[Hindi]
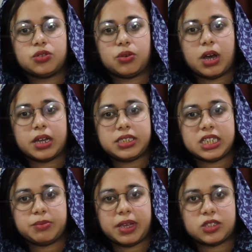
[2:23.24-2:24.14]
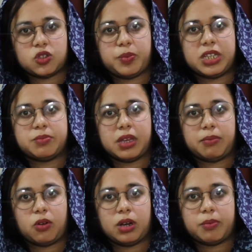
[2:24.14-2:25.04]
जो हर चीज़ में एस में
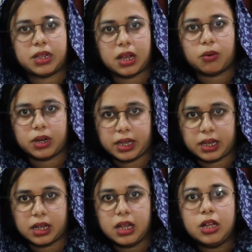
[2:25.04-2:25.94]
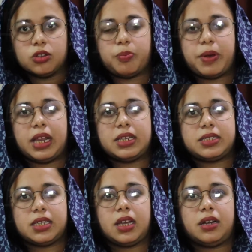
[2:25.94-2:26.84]
हम लोगों ने बदलाव लाया है तो पहले
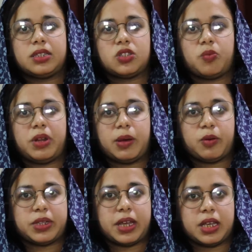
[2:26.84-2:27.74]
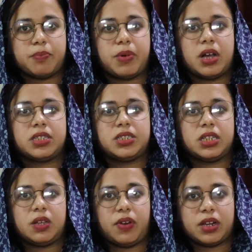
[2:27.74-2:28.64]
जैसे कि अल्ट्रासाउंड मैंने आपको बताया कि हम पाँच से
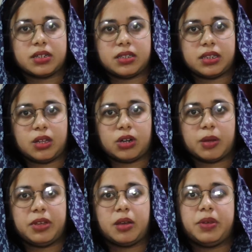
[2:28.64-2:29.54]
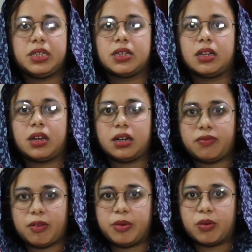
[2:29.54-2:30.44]
छः दफ़ा करते थे और कभी कभी सात आठ
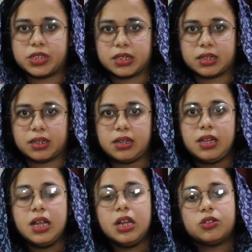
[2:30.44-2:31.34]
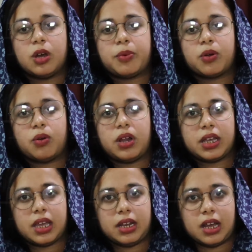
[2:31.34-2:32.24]
दफ़ा भी हो जाता था तो अब कोरोना
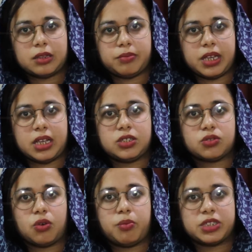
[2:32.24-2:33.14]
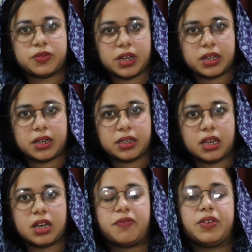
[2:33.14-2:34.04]
के हालात में इसको मशवरा
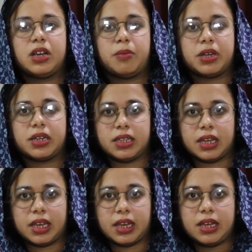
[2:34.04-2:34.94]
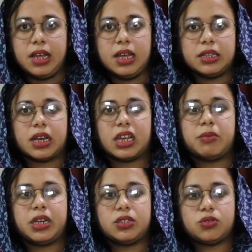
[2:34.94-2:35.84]
करके काफ़ी कम कर दिया गया है ताकि
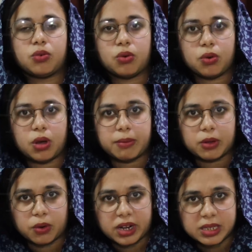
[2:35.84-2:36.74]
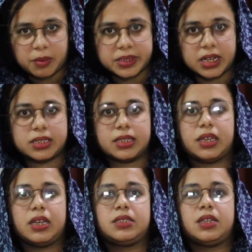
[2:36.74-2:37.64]
मरीज़ों को हम कोरोना से भी बचा
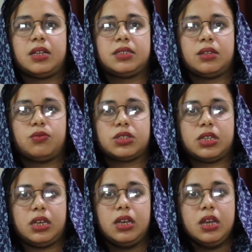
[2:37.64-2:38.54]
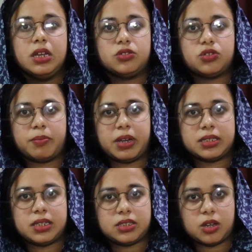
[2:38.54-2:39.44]
सकें साथ साथ उसकी जो
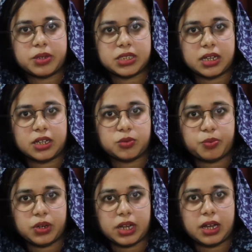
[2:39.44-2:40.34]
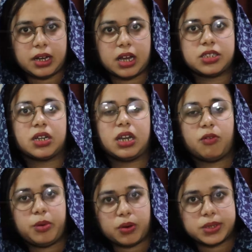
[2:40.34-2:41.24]
हमने जिज्जा बचकर के जो पूरा इलाज करना है
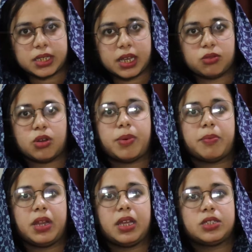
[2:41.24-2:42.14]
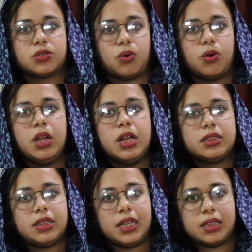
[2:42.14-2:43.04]
वो भी हो सके तो अब हमने इसको
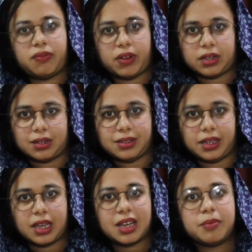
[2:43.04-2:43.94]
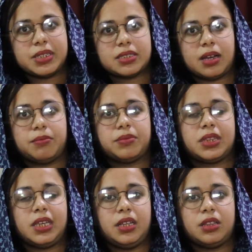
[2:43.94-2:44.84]
तीन दफ़ा कर दिया कि कम अज़ कम
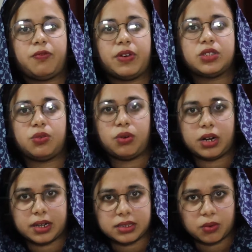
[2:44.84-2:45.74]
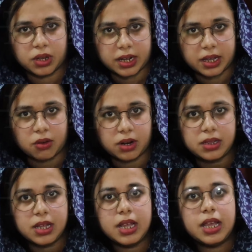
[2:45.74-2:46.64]
तीन दफ़ा ज़रूर अल्ट्रासाउंड कराए
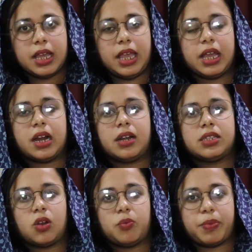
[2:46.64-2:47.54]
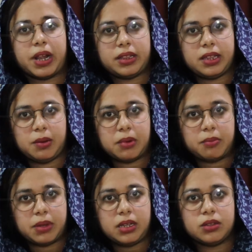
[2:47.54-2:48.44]
औरत एक अल्ट्रासाउंड पहले तीन माह
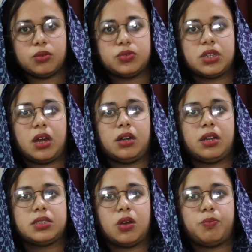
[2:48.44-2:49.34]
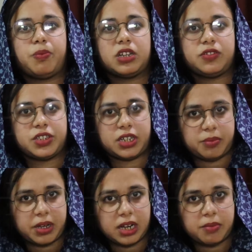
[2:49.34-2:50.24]
में दूसरा अल्ट्रासाउंड पाँचवें छठे
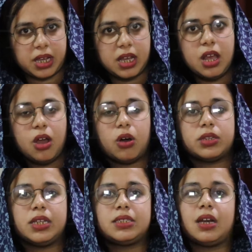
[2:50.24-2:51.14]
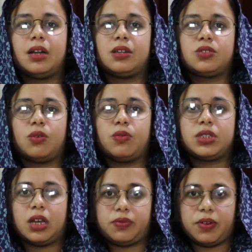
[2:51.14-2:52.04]
महीने में और तीसरा अल्ट्रासाउंड वो
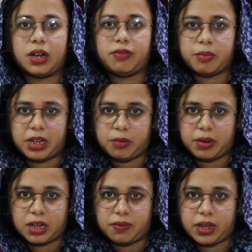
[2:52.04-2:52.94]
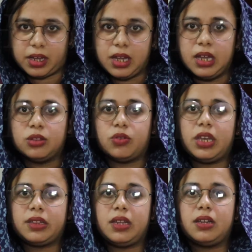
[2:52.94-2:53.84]
सातवें आठवें महीने में करवाए तो
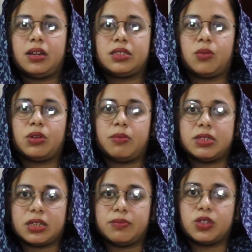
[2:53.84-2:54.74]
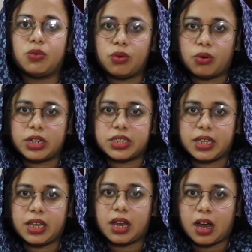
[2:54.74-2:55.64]
ये तीन अल्ट्रासाउंड कम अज़ कम ज़रूर होने
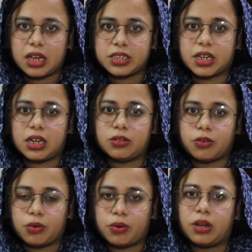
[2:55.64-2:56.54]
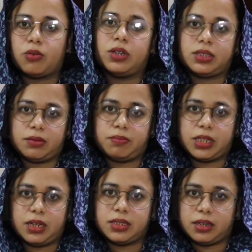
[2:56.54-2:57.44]
चाहिए आज कल कोरोना को नज़र
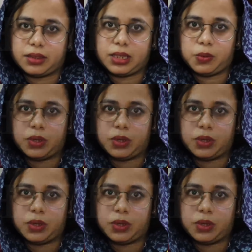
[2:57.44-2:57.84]
मद्देनज़र रखते